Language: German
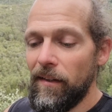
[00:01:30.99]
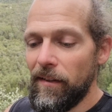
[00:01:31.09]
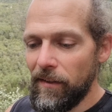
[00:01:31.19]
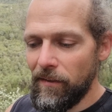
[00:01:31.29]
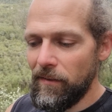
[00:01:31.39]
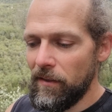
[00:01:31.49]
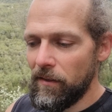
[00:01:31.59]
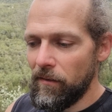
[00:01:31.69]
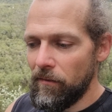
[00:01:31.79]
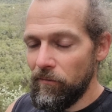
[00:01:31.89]
irrsinnig
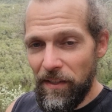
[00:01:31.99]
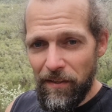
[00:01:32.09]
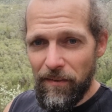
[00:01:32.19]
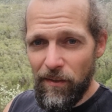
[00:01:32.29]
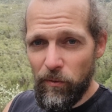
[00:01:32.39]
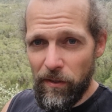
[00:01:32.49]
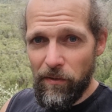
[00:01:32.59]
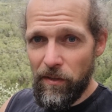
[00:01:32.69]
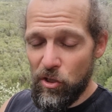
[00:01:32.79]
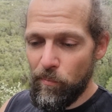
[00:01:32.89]
wichtig und
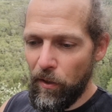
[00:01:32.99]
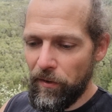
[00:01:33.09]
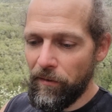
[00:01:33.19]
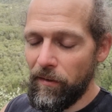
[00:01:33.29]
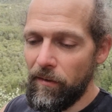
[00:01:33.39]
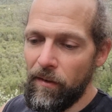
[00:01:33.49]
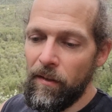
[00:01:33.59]
irrsinnig spannend.